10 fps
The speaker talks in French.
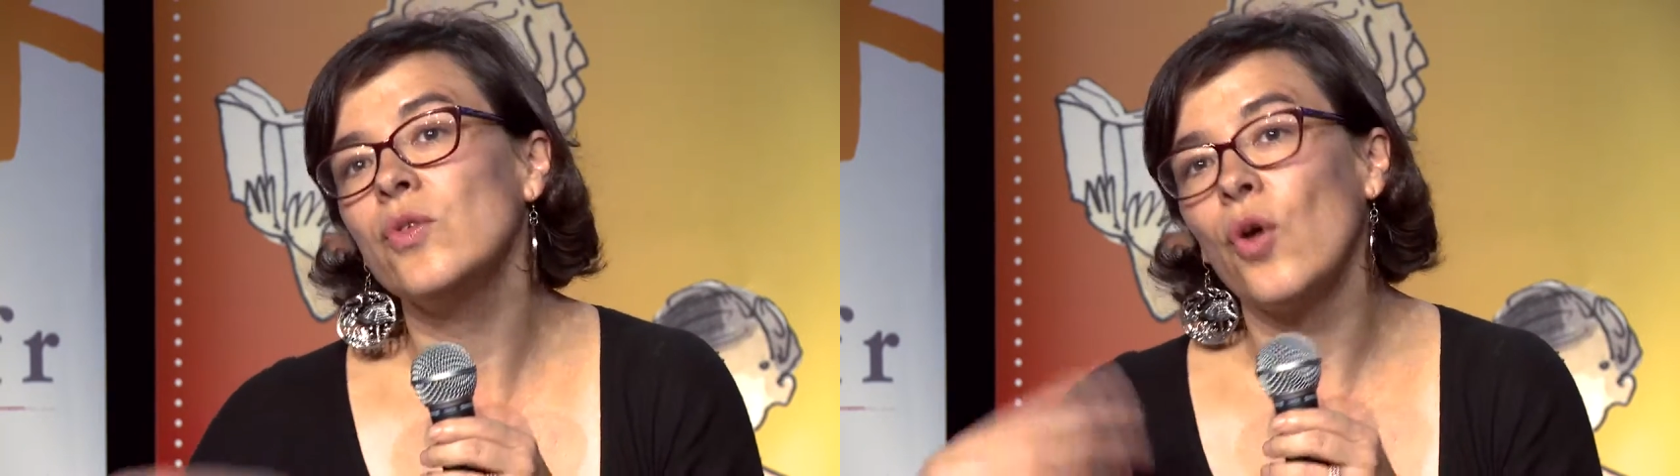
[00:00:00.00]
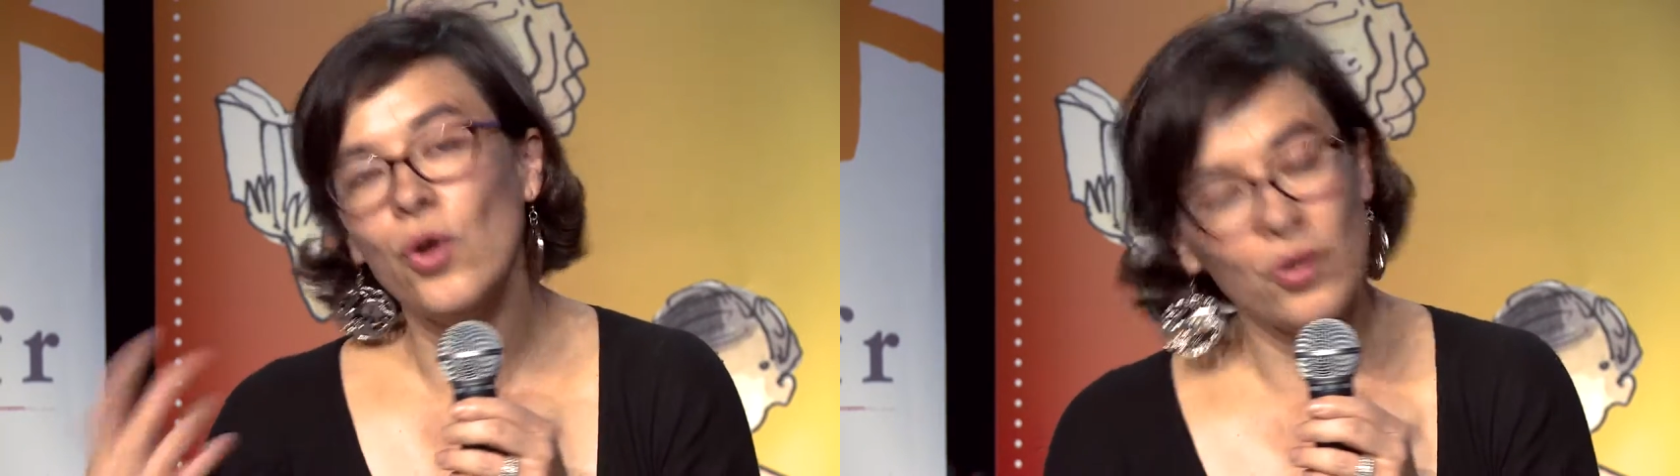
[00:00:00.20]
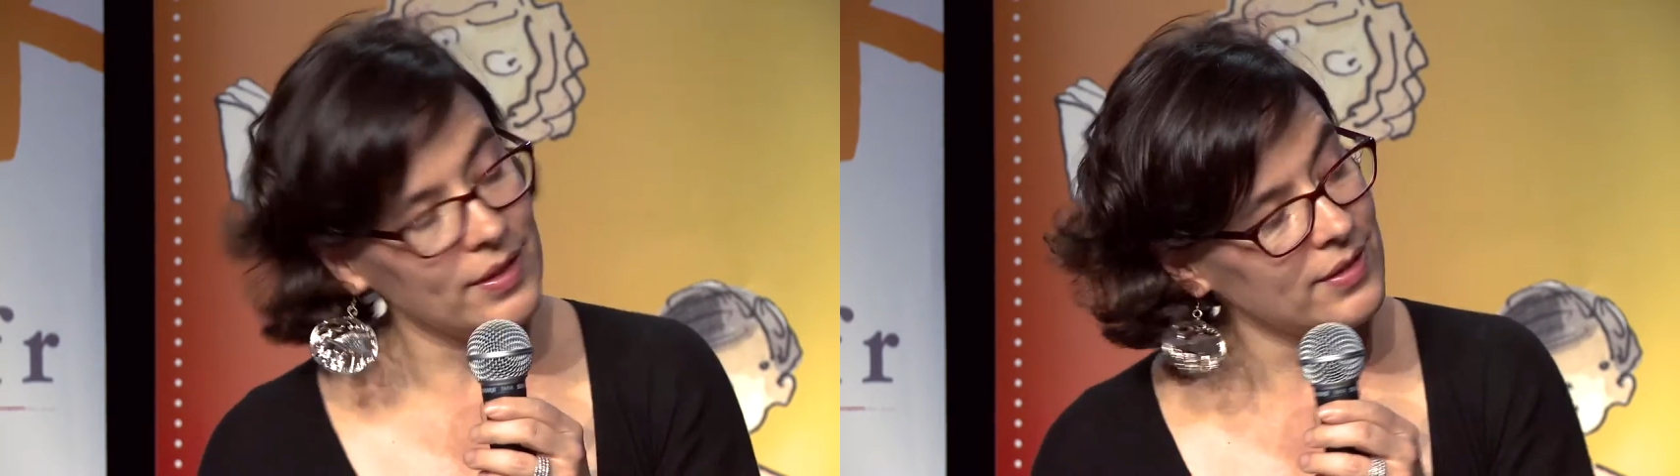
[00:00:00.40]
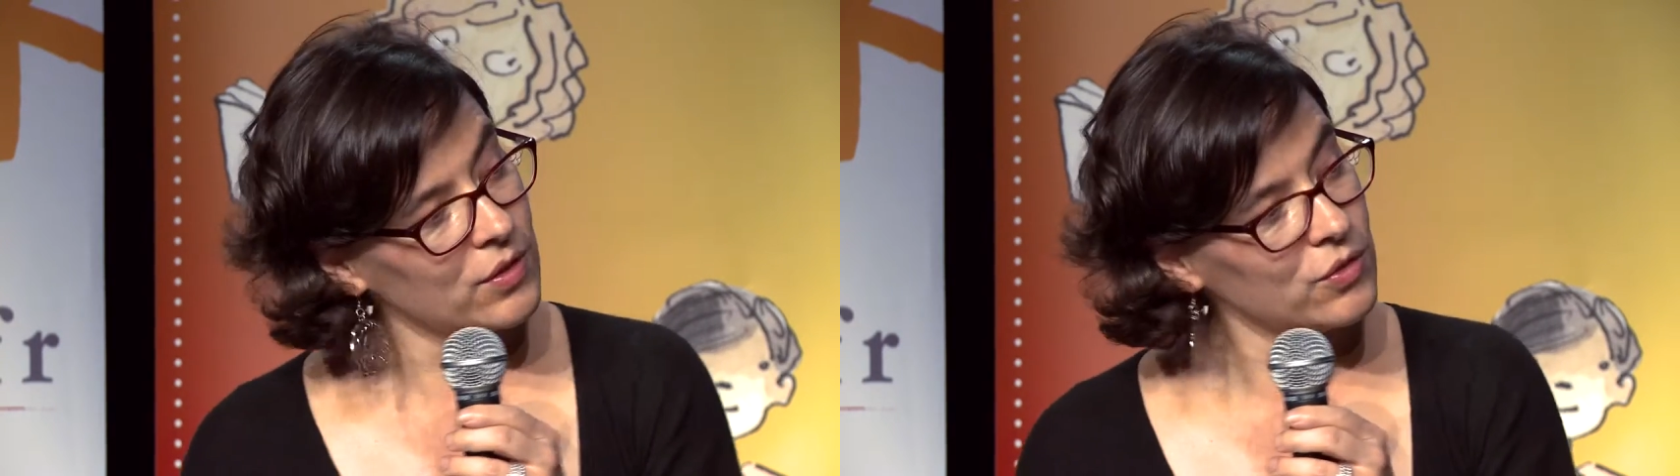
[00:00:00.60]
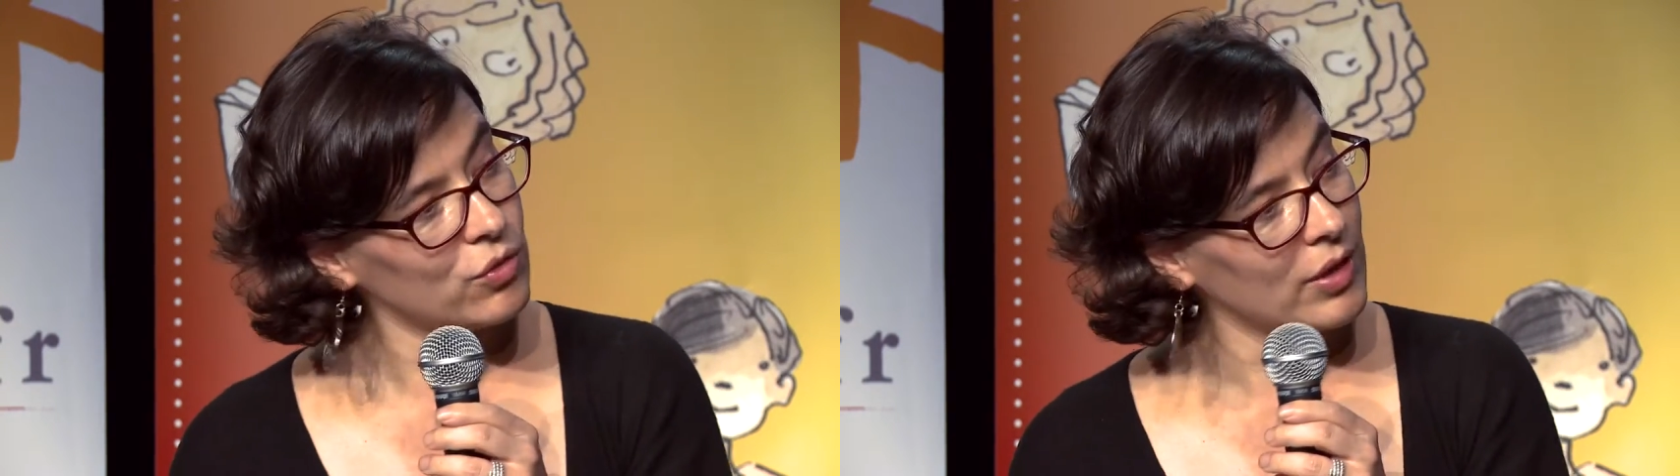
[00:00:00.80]
une
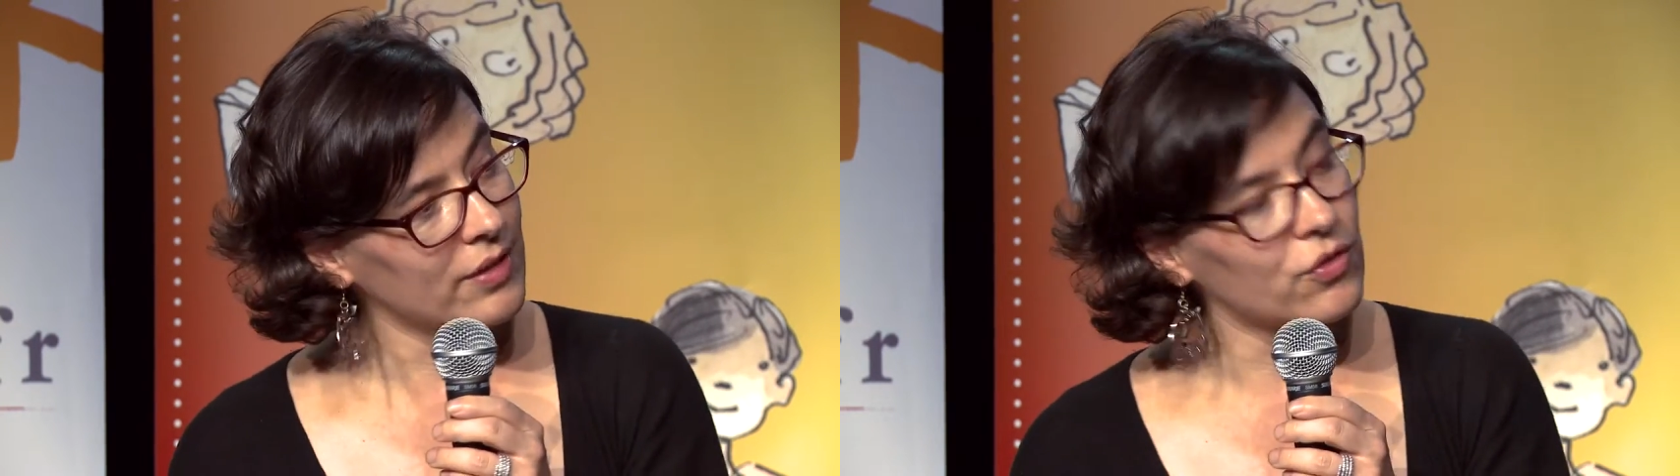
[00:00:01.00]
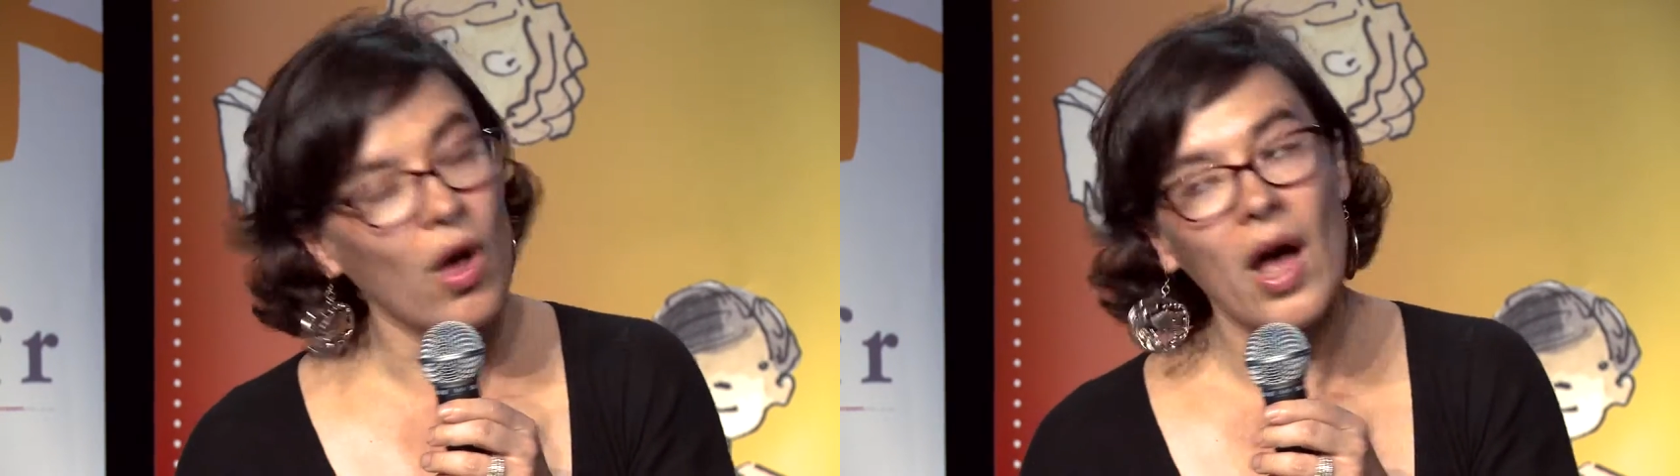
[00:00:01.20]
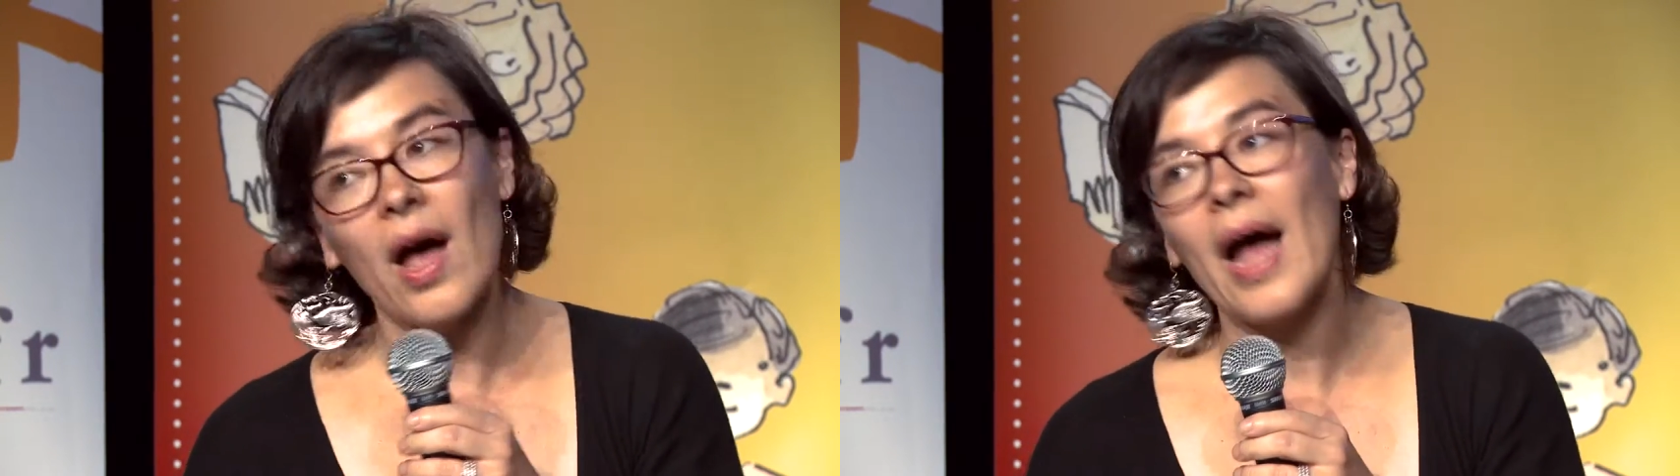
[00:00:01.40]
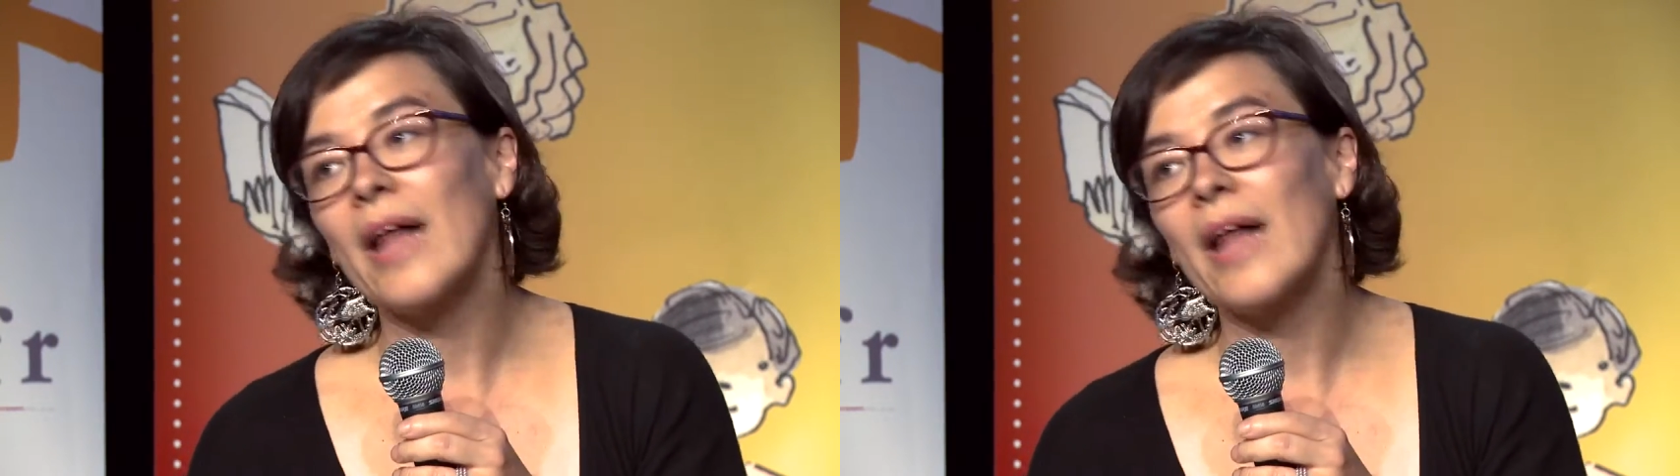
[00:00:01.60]
reconnaissance du lectorat